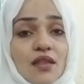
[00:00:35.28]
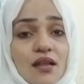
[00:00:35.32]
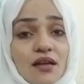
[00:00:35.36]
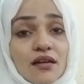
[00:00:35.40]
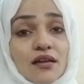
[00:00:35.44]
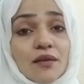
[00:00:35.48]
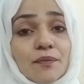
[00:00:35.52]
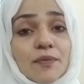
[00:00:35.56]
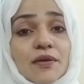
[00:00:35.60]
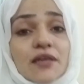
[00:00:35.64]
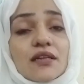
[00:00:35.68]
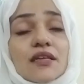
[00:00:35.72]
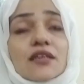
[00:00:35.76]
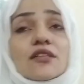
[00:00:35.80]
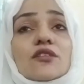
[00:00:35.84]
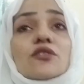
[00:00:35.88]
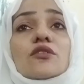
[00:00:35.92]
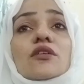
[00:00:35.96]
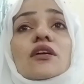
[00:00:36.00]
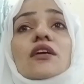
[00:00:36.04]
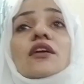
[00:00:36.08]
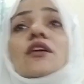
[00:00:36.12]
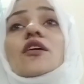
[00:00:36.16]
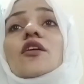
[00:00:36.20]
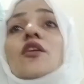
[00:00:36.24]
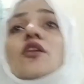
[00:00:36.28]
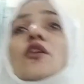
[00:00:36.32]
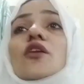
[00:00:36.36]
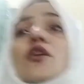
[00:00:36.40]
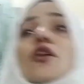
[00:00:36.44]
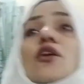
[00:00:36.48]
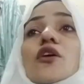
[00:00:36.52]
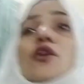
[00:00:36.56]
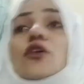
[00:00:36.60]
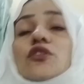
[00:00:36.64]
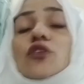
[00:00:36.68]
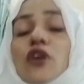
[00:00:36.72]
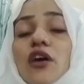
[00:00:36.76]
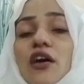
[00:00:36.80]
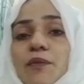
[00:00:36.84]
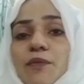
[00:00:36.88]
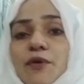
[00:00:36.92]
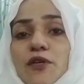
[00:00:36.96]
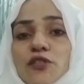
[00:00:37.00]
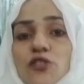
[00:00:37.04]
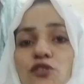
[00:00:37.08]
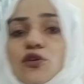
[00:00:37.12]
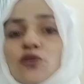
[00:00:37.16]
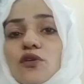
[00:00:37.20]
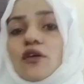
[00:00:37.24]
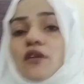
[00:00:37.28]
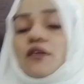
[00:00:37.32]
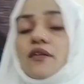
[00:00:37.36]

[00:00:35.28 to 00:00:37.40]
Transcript: कपड़े नहीं धोए तो अभी जो